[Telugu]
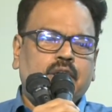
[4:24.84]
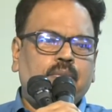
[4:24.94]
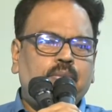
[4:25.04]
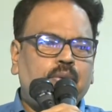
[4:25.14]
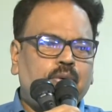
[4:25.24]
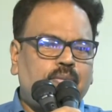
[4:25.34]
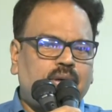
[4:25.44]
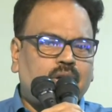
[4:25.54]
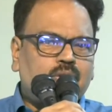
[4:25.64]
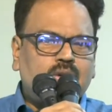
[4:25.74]
ఇప్పుడు
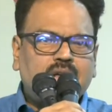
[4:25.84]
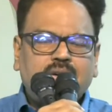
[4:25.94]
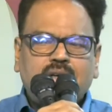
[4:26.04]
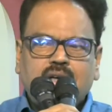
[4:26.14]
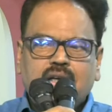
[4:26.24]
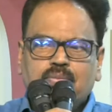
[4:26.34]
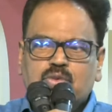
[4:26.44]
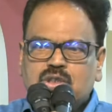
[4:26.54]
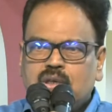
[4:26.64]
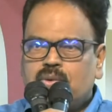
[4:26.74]
మనం అనుకుంటాం ఏంటంటే
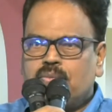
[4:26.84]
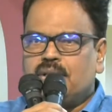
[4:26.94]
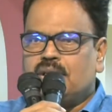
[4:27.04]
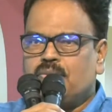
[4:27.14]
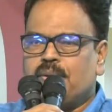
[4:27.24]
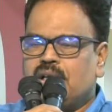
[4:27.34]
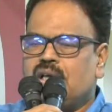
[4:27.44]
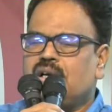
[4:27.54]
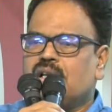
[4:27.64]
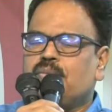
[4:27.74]
ముస్లింల మీద
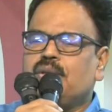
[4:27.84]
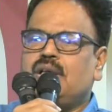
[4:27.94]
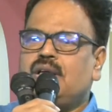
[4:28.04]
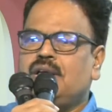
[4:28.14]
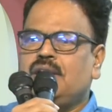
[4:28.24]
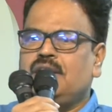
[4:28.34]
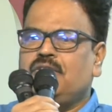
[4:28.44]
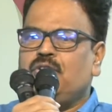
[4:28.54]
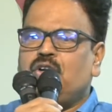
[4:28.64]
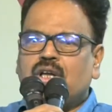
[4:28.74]
మైనారిటీల మీద
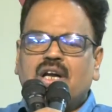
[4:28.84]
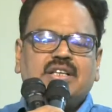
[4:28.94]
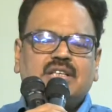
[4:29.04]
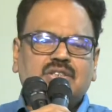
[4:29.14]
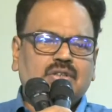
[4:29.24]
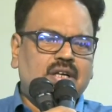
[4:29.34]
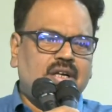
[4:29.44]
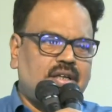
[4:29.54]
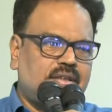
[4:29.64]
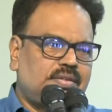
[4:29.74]
వీళ్ళు దాడి చేస్తున్నారని